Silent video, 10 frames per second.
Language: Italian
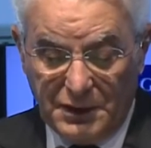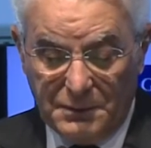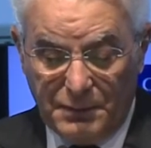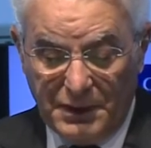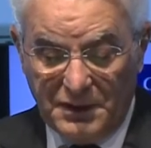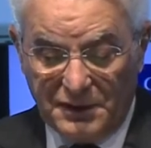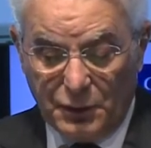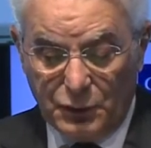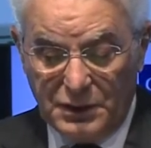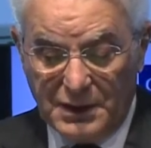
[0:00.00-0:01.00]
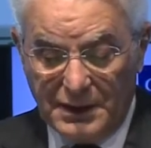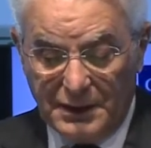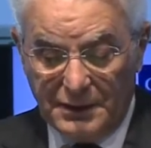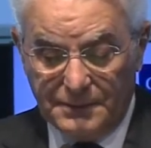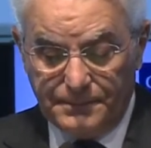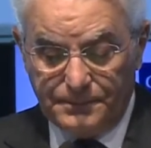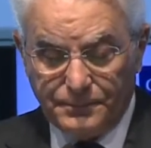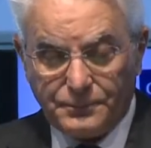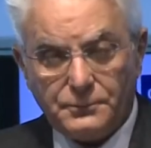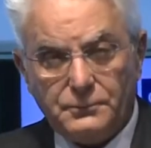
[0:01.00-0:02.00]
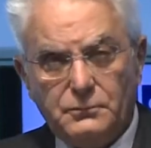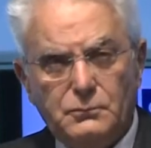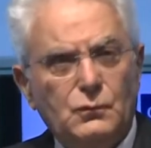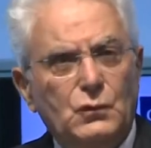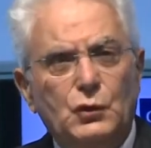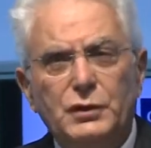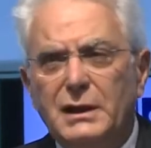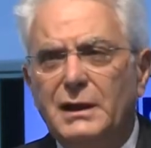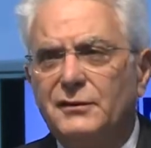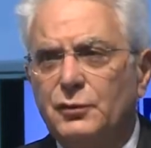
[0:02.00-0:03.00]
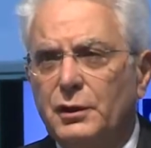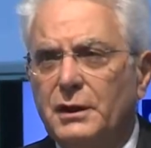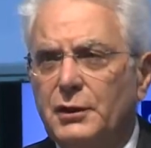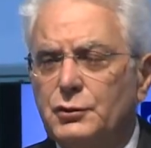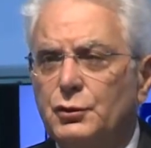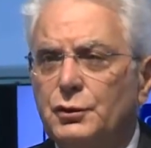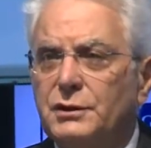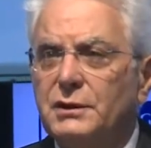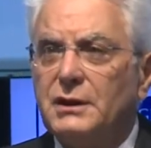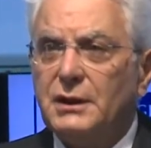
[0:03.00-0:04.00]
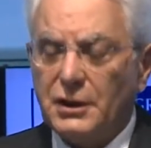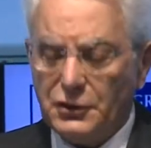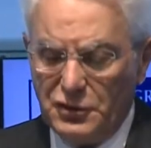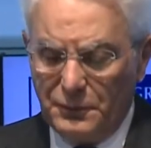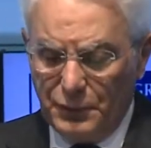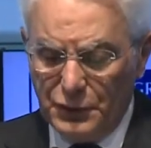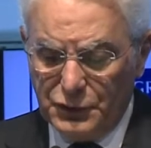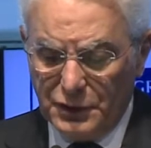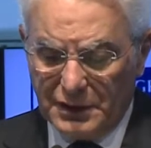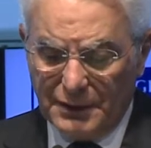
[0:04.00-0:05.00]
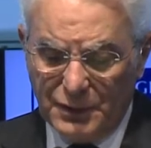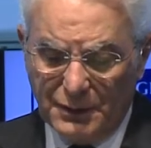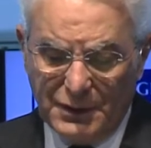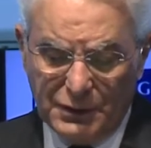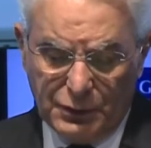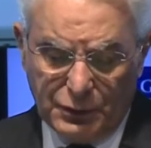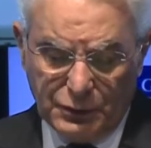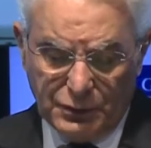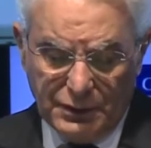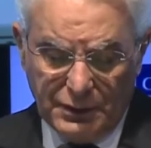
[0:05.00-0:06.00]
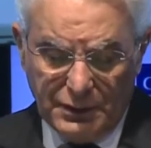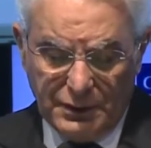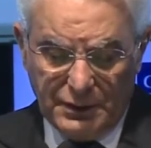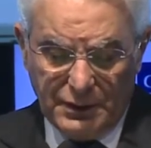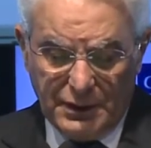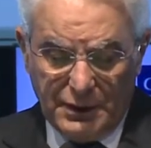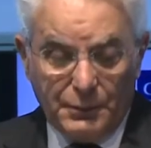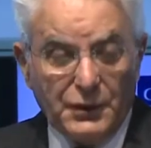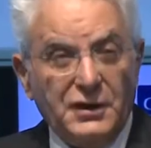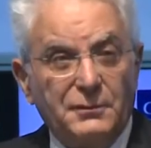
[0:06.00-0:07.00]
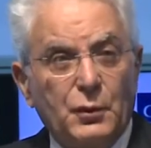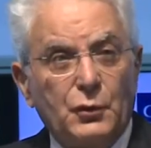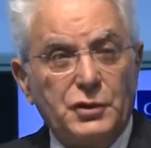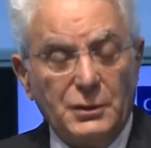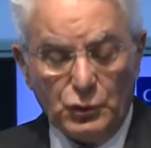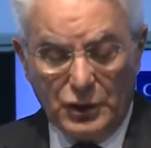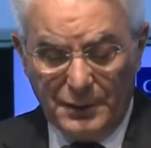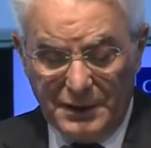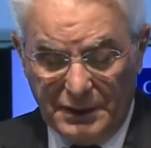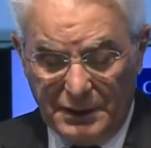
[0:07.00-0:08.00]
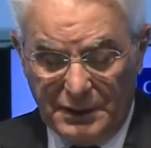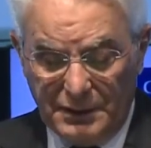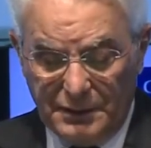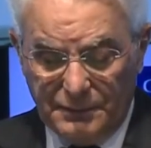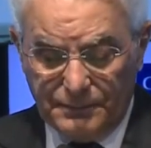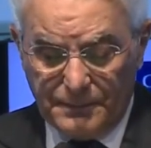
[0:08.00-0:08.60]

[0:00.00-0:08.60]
e impegni straordinari, non è la sola ragione che ci spinge al cambiamento. Predisporci ai mutamenti